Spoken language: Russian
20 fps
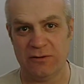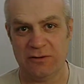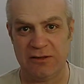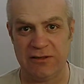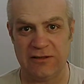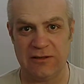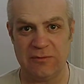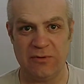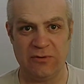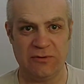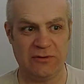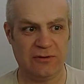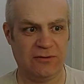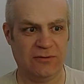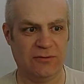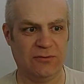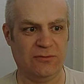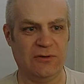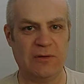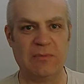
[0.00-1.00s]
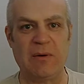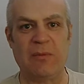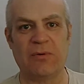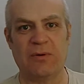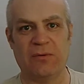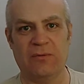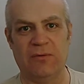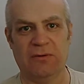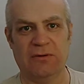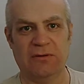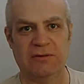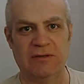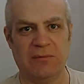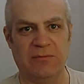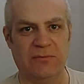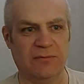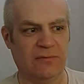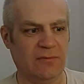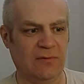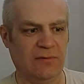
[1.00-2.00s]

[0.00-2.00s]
если бы вот, ну, не попробовал сам.